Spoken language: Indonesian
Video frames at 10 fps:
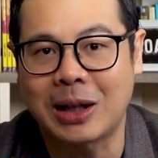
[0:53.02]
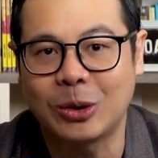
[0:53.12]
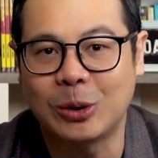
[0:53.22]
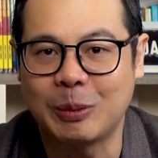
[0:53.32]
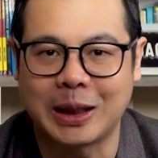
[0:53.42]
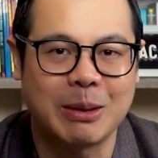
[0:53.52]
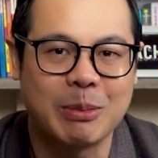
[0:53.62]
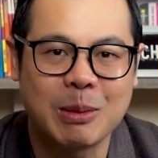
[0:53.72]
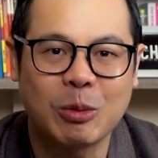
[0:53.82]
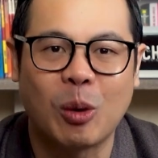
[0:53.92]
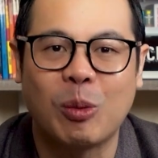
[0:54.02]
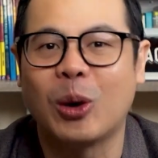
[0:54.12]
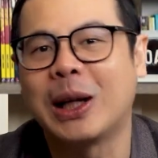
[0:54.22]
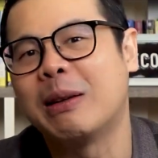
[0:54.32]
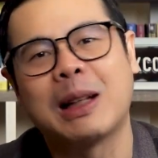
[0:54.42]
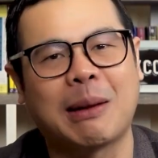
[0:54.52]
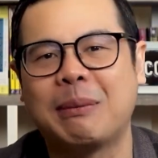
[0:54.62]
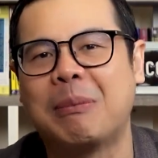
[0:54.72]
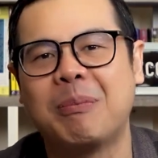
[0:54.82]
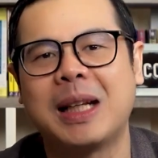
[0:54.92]
waktu berjem-jem ngobrolin tentang
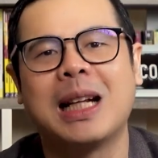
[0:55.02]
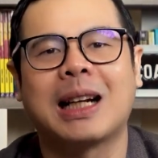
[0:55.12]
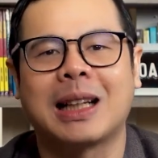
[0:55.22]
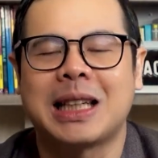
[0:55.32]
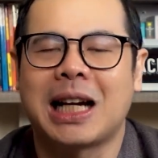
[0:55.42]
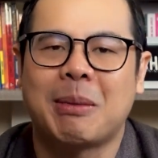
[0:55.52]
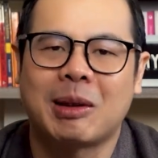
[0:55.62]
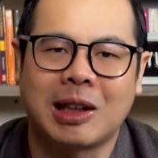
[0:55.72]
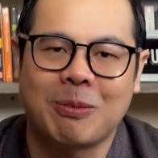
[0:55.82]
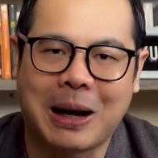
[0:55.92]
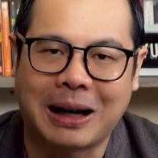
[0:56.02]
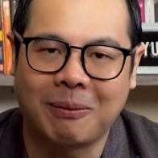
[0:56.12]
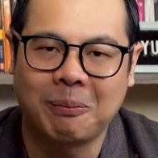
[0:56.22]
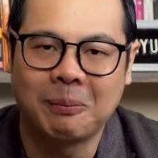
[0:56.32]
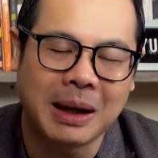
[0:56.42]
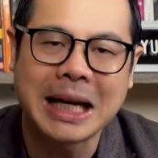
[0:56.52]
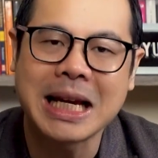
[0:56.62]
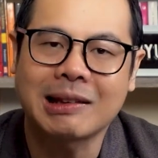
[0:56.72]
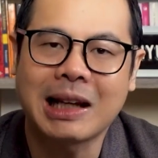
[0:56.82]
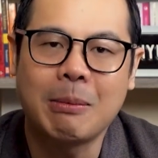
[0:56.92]
mimpi dan rencana masa depan.
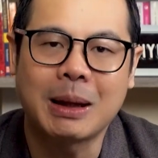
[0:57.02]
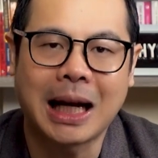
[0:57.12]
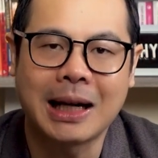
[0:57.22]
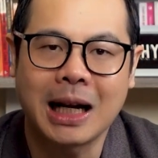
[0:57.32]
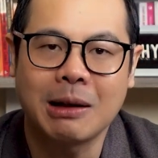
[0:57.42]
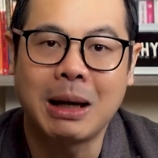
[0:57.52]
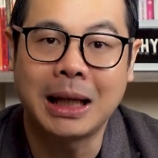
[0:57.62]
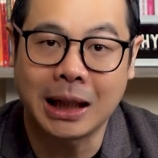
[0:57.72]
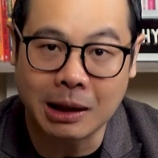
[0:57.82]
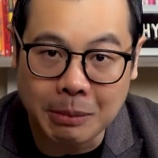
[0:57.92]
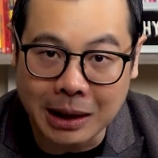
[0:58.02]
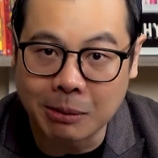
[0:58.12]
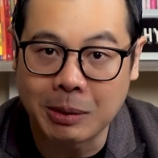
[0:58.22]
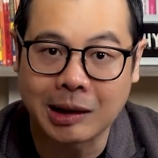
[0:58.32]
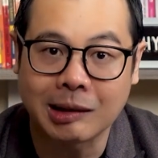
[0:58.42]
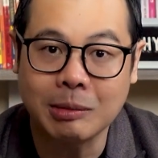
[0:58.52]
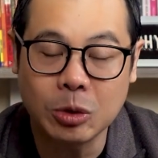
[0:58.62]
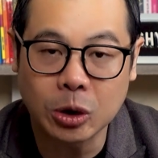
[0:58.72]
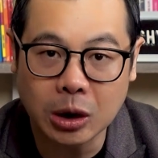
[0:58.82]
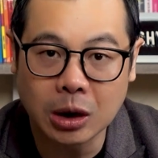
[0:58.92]
Mengajak sahabat Anda kembali ke tempat-tempat
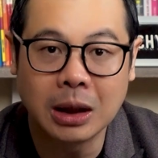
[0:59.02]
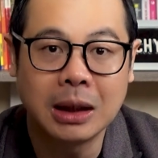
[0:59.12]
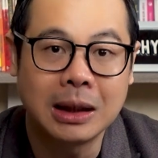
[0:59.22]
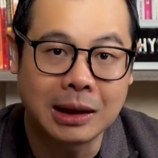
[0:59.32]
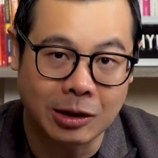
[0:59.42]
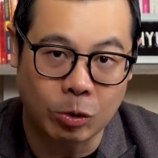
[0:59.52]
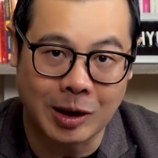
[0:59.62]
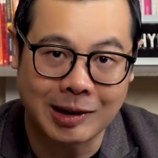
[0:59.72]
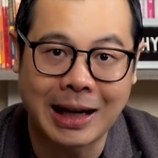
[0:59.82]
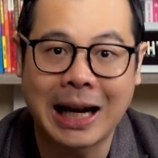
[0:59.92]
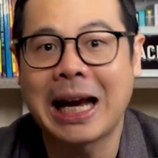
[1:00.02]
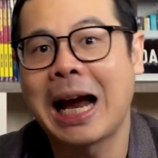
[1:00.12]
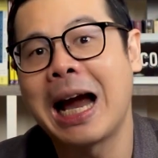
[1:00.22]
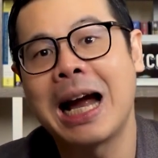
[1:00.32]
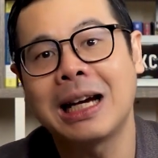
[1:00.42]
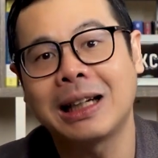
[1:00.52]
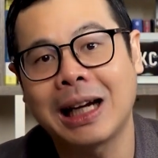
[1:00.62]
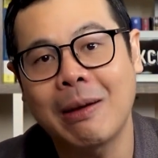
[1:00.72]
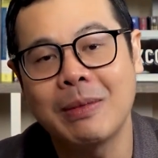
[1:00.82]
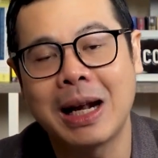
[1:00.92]
tersebut, ke suasana yang
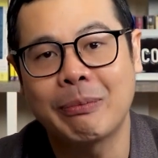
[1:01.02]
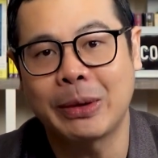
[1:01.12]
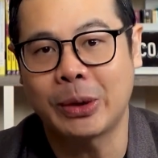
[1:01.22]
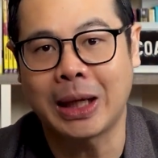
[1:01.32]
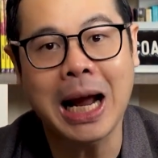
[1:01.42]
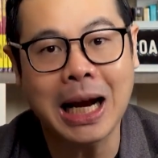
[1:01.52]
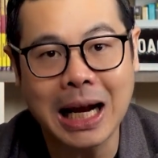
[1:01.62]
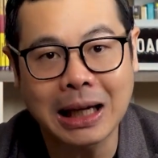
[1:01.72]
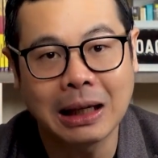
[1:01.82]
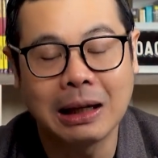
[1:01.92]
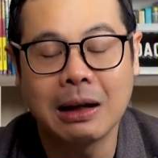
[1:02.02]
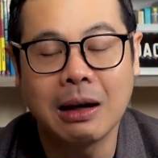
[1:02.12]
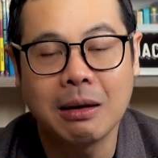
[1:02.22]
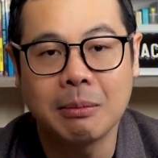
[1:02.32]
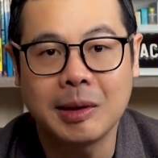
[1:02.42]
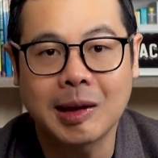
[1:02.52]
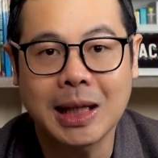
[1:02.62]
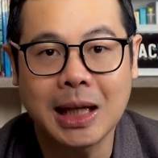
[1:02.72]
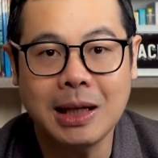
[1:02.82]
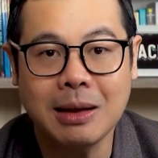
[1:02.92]
akrab dan penuh kenangan, bisa
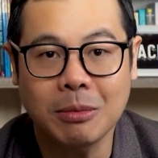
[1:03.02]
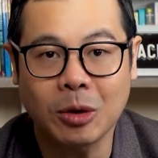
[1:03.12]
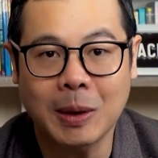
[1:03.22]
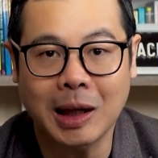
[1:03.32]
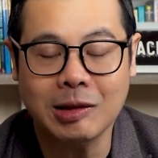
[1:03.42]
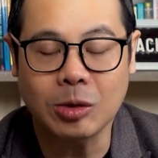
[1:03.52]
jadi merupakan